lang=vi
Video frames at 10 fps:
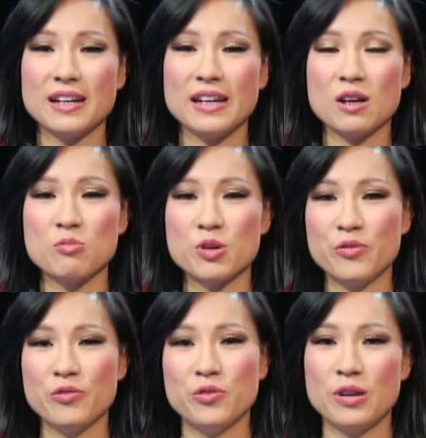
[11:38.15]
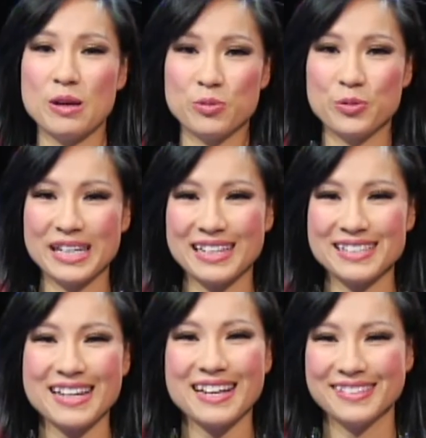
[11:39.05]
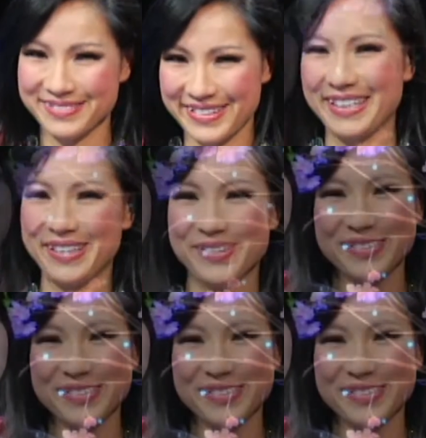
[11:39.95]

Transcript: để không có phụ lòng quý khán giả. Thank you.